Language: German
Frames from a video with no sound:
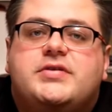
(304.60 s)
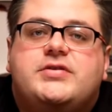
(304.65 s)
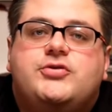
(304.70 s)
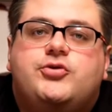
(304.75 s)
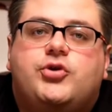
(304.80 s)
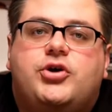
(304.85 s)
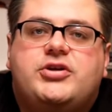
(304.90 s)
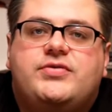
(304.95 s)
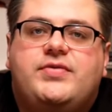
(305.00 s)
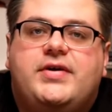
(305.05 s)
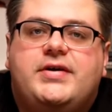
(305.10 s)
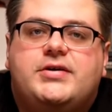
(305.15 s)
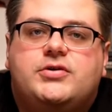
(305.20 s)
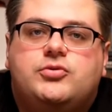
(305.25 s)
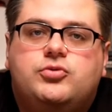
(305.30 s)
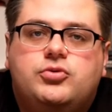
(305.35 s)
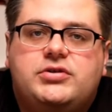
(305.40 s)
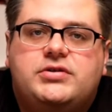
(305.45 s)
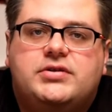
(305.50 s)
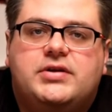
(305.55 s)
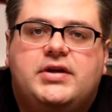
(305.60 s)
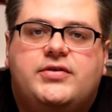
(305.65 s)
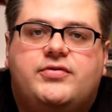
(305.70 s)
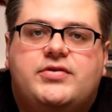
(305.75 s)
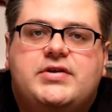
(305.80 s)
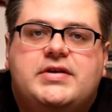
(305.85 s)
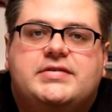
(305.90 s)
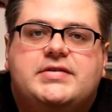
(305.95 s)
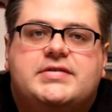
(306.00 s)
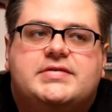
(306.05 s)
sind durchweg gut. Ich
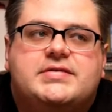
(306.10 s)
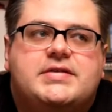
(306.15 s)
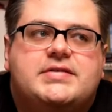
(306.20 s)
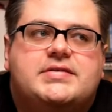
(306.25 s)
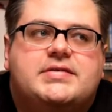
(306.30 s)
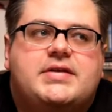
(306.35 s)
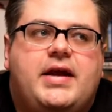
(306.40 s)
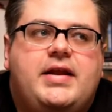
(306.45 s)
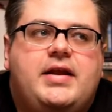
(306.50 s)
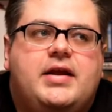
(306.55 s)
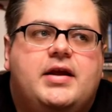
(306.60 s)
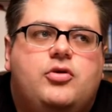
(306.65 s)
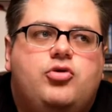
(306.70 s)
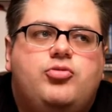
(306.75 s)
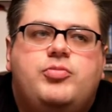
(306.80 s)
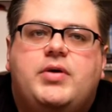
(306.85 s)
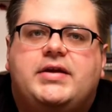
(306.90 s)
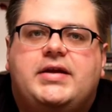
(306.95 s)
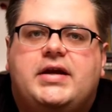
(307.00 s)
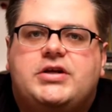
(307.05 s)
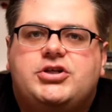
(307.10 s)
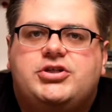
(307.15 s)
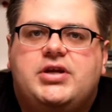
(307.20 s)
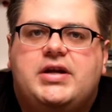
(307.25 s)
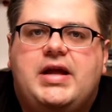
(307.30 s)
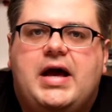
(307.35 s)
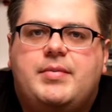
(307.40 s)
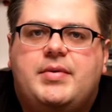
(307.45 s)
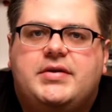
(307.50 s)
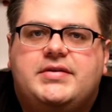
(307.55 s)
finde, es jetzt keine
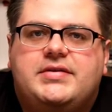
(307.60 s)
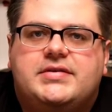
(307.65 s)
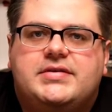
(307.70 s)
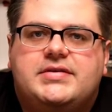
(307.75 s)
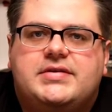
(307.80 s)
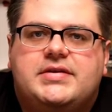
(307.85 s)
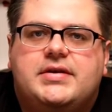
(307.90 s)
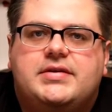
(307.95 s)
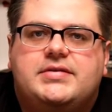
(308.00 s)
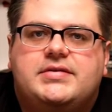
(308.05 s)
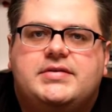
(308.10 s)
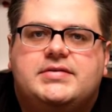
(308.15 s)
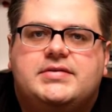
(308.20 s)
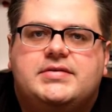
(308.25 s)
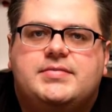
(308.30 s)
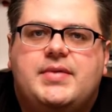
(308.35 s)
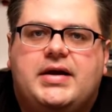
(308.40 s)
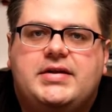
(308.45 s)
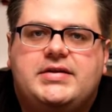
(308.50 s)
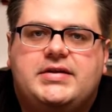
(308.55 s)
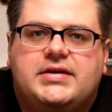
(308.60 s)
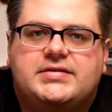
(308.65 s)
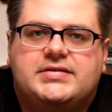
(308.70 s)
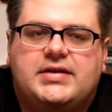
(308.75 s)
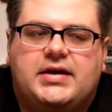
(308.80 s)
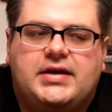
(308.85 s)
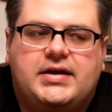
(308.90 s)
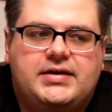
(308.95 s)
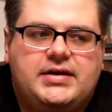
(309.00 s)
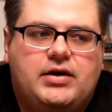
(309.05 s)
Überdarsteller, aber sie, sind, sie, sie, machen ihre
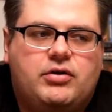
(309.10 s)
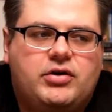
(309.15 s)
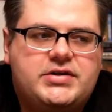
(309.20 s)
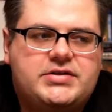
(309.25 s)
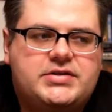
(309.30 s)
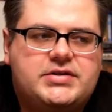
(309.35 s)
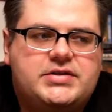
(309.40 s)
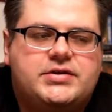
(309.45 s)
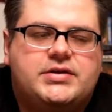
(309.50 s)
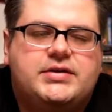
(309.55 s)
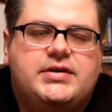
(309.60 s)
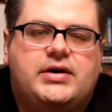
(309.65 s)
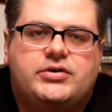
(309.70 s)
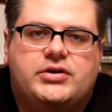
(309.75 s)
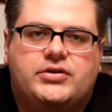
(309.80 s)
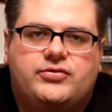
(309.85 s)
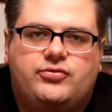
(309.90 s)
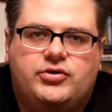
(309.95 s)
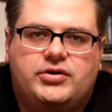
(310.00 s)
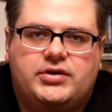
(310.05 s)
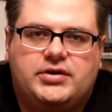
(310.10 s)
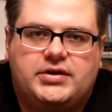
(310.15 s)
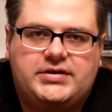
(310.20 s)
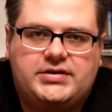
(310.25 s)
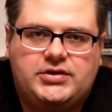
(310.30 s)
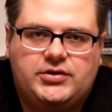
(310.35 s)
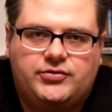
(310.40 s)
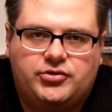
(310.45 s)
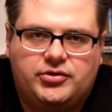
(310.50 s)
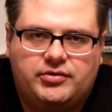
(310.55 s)
Sache genau richtig, genau das für den,
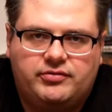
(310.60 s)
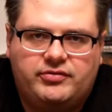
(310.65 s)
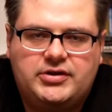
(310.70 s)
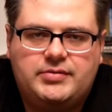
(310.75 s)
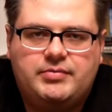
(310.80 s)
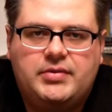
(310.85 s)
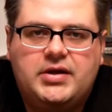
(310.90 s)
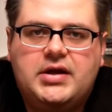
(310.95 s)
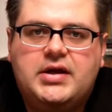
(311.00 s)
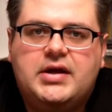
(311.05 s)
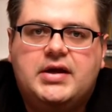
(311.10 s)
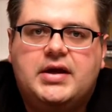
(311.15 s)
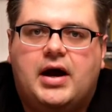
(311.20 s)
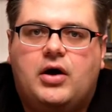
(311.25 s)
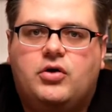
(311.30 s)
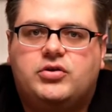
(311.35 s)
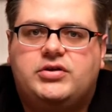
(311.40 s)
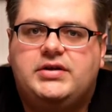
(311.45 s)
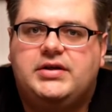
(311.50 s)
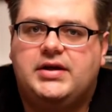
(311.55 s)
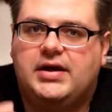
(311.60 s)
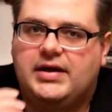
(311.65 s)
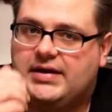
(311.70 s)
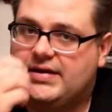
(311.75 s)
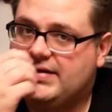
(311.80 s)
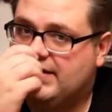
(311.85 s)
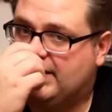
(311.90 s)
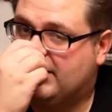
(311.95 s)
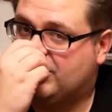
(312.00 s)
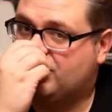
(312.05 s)
richtig für den Film. Auch die äh,
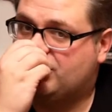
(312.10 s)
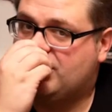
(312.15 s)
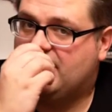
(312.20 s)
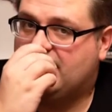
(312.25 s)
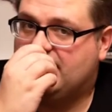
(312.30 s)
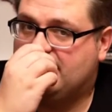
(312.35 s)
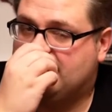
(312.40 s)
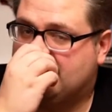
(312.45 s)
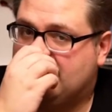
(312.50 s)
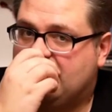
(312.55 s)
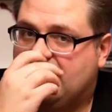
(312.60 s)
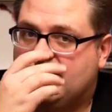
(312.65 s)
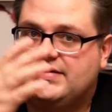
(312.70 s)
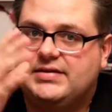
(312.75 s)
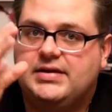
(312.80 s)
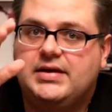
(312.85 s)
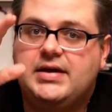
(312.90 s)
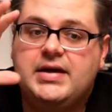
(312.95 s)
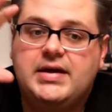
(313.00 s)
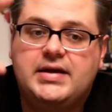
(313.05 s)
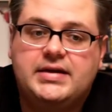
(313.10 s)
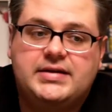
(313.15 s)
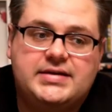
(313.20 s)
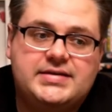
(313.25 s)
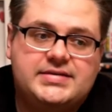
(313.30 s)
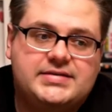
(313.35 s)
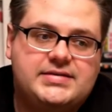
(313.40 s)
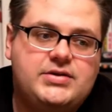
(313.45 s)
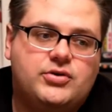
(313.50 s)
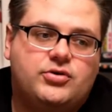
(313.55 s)
Kinderdarstellerin ist klasse. Die
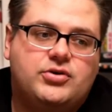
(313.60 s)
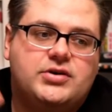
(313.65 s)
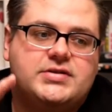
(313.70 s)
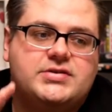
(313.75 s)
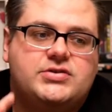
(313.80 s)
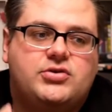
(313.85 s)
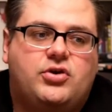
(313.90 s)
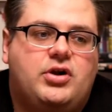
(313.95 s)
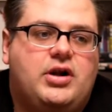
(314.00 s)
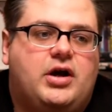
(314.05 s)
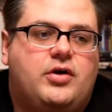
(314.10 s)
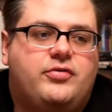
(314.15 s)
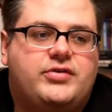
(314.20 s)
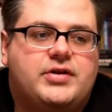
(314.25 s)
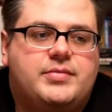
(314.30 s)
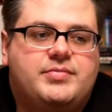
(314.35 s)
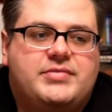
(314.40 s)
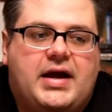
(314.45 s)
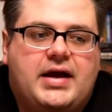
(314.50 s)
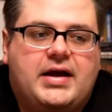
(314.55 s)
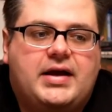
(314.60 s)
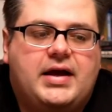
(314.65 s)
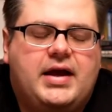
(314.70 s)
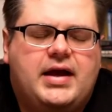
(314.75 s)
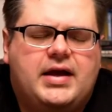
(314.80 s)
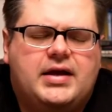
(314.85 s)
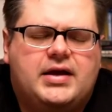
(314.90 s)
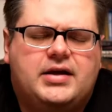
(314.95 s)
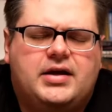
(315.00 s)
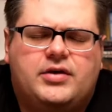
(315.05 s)
Inszenierung ist toll auf dem Dach,
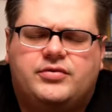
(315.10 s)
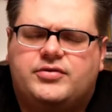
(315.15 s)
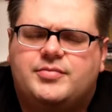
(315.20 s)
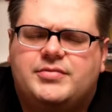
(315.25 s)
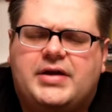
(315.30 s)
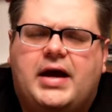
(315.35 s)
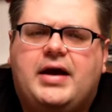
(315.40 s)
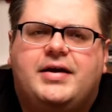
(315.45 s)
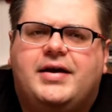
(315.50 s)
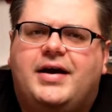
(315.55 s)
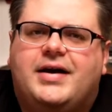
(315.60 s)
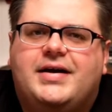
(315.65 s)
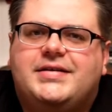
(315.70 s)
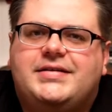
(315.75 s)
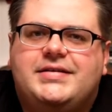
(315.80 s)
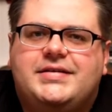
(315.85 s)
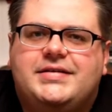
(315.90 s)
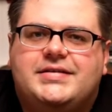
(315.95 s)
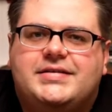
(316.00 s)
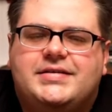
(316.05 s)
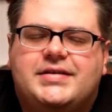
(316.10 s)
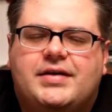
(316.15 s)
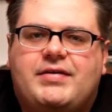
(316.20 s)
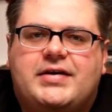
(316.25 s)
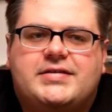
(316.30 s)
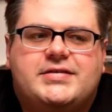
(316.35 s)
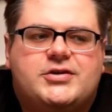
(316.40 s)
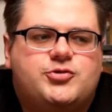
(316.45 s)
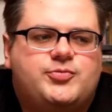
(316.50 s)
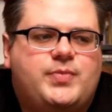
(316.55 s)
äh, auf dem Dach, ja, die, der
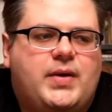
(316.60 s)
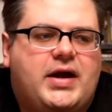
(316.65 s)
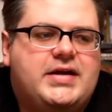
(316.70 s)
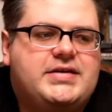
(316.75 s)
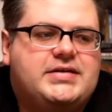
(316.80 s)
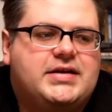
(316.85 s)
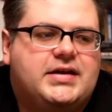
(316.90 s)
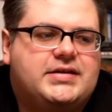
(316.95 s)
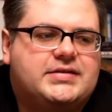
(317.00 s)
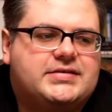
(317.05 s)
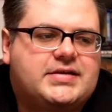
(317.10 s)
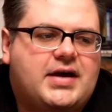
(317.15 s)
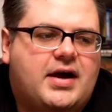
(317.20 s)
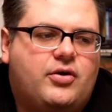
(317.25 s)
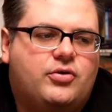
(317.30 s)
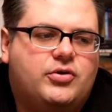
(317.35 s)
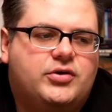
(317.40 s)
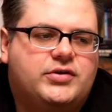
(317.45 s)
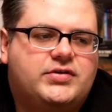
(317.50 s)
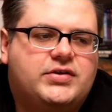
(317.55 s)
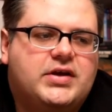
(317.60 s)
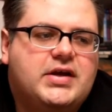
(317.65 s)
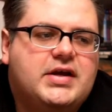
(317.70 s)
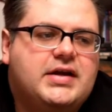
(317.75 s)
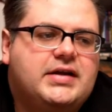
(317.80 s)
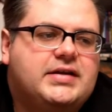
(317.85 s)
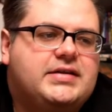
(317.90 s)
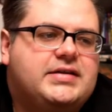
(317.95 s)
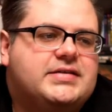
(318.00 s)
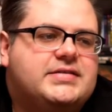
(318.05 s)
Wasserspeicher, das Haus,
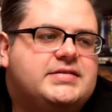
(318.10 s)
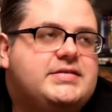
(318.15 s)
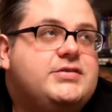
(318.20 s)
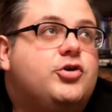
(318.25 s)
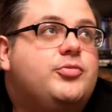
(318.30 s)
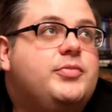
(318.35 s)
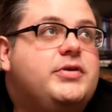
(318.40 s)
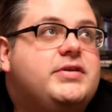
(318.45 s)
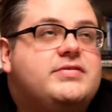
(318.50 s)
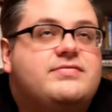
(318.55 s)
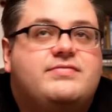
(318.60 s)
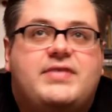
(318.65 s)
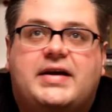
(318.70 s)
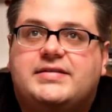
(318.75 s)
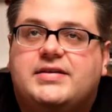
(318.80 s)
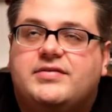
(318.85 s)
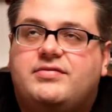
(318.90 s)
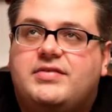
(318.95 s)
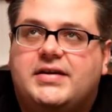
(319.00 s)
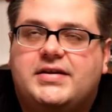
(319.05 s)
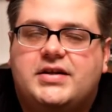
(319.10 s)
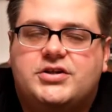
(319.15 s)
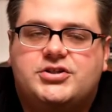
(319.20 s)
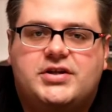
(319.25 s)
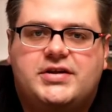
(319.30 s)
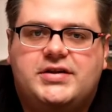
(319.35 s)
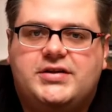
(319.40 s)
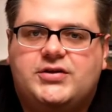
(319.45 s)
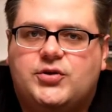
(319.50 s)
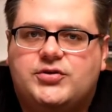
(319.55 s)
die Inszenierung mit diesem Wasserfleck, der
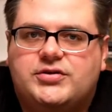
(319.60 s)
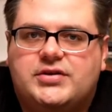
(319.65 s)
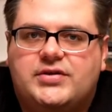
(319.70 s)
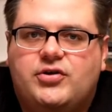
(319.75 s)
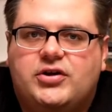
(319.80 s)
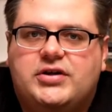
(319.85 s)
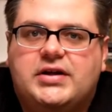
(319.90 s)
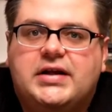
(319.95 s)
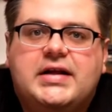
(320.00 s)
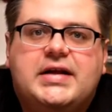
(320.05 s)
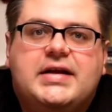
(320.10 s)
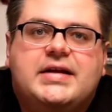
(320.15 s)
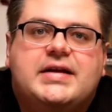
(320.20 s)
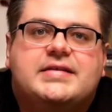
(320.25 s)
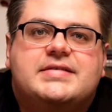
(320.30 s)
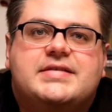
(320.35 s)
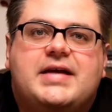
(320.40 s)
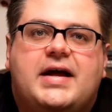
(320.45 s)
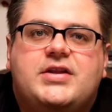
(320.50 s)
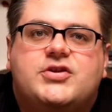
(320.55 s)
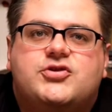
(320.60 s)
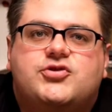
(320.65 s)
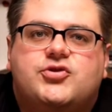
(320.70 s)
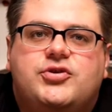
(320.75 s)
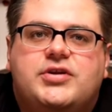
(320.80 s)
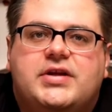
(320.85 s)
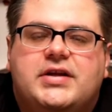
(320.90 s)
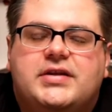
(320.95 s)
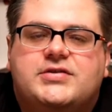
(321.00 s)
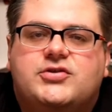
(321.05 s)
ständig größer wird. Das sind alles
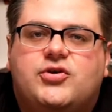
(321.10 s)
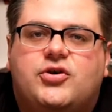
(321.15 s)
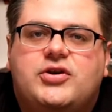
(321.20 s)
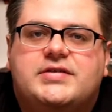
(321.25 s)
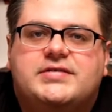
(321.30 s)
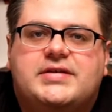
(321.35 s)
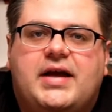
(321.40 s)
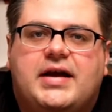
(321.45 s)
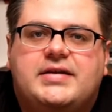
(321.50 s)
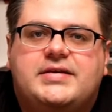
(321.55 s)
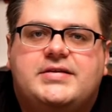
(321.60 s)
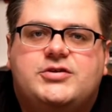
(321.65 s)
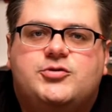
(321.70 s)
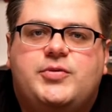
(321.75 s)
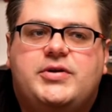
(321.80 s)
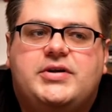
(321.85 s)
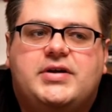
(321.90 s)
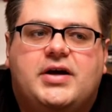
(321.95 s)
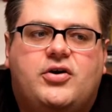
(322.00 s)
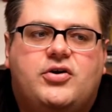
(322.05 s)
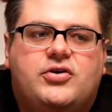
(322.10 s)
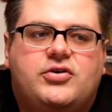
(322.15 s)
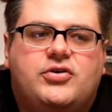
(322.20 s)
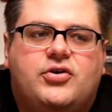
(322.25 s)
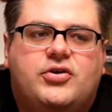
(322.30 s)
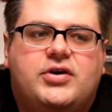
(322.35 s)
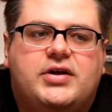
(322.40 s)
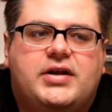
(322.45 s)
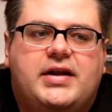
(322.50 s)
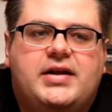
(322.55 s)
schon äh, tolle Sachen, die später auch
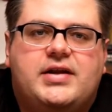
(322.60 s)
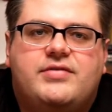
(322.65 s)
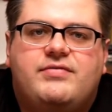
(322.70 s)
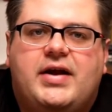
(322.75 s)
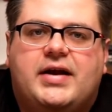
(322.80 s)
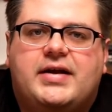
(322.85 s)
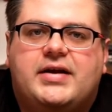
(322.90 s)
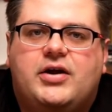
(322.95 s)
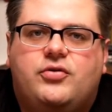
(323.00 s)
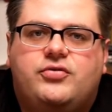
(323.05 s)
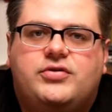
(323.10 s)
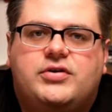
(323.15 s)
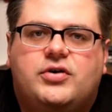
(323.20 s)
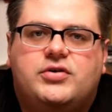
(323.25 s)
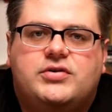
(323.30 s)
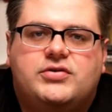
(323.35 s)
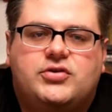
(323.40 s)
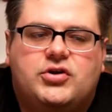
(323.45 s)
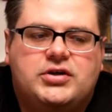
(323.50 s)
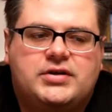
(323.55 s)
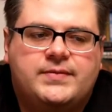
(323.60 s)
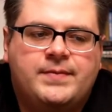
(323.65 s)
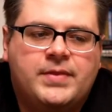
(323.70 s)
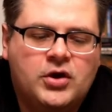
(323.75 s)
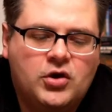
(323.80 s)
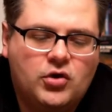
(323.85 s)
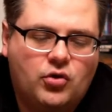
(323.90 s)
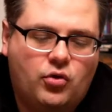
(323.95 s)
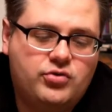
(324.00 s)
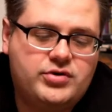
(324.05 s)
noch in anderen Werken auftauchen sollten.
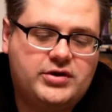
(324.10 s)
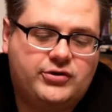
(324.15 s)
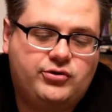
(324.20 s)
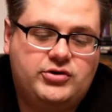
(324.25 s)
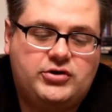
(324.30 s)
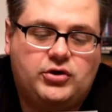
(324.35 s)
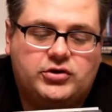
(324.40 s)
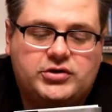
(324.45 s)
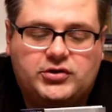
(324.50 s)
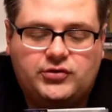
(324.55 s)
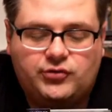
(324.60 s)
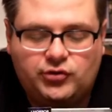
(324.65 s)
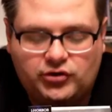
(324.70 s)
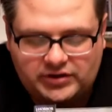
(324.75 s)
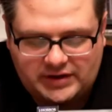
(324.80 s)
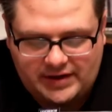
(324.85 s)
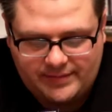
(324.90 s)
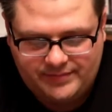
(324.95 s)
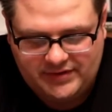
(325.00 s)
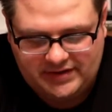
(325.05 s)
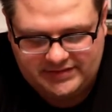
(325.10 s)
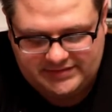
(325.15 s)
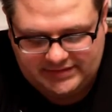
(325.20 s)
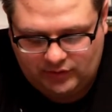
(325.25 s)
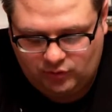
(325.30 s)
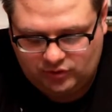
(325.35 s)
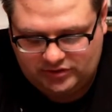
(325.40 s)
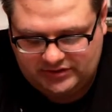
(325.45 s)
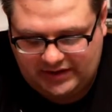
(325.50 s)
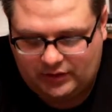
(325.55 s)
Und natürlich auch dazu haben, dass
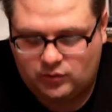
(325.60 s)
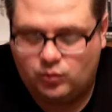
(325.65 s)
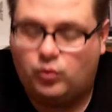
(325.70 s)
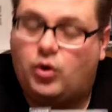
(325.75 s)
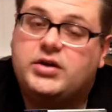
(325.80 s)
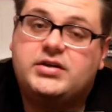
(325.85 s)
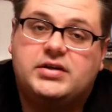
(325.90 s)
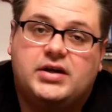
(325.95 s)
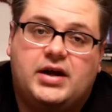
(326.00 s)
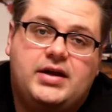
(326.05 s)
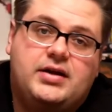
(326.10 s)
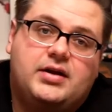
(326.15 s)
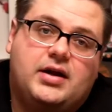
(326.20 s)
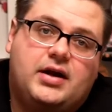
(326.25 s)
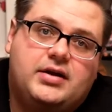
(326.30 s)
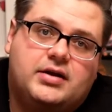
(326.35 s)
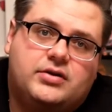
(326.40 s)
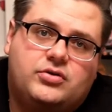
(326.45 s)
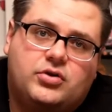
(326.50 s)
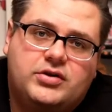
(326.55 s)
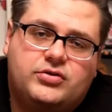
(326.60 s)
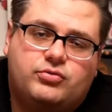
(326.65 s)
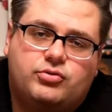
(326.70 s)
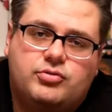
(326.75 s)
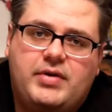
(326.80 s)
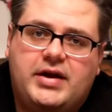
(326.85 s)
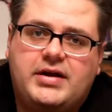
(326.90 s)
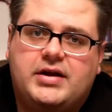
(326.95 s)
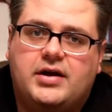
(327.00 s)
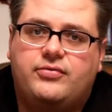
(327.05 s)
auch Dark Water ein, ein tolles
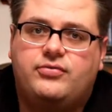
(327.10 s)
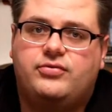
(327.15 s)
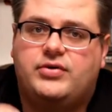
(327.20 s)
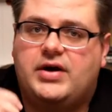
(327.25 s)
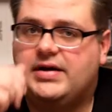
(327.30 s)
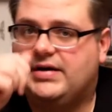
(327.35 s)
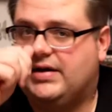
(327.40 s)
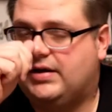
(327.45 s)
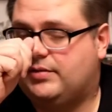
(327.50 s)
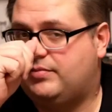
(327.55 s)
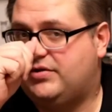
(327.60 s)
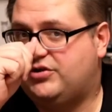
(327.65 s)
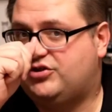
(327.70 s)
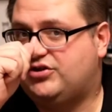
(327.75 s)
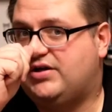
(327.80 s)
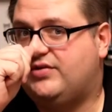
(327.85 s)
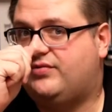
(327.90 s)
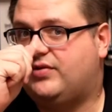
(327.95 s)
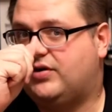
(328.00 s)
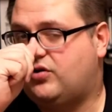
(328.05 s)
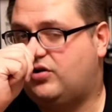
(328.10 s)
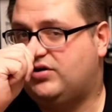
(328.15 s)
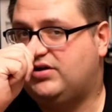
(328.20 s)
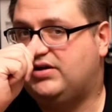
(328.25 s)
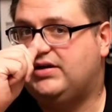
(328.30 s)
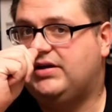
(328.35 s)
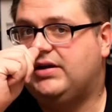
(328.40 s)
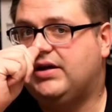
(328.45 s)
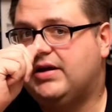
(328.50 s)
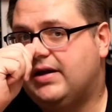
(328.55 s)
Remake erfahren hat mit Jennifer
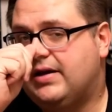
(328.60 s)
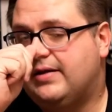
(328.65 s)
Connelly